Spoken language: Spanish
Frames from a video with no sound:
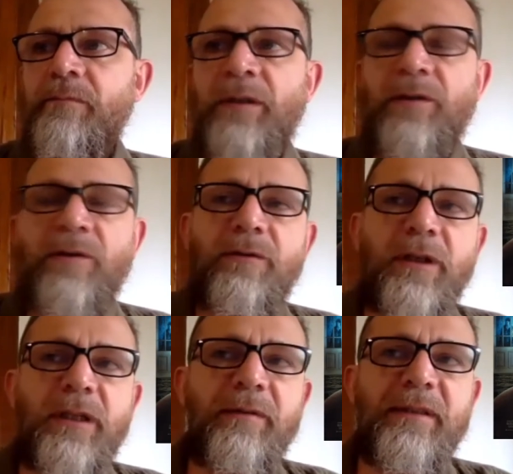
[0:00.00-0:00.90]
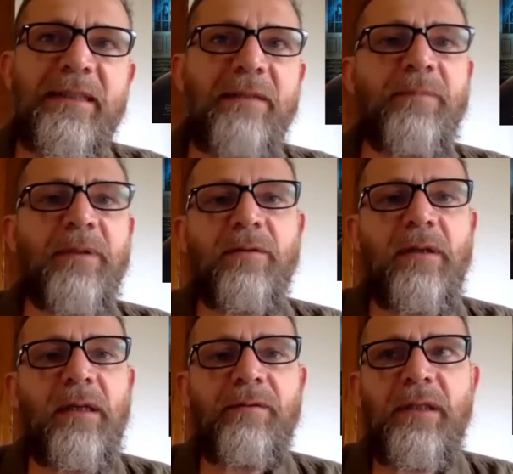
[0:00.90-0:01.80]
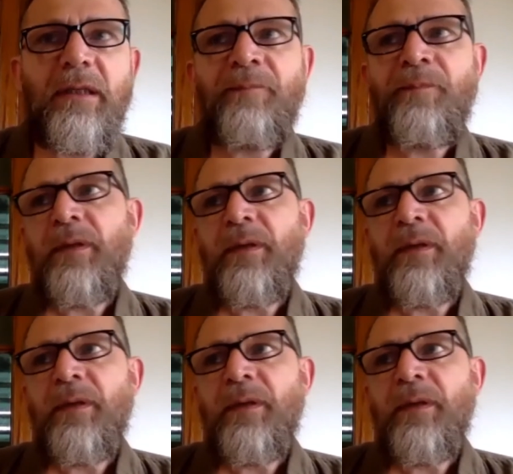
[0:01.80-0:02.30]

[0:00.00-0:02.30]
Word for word: Creo que uno escribe siempre, toda la vida,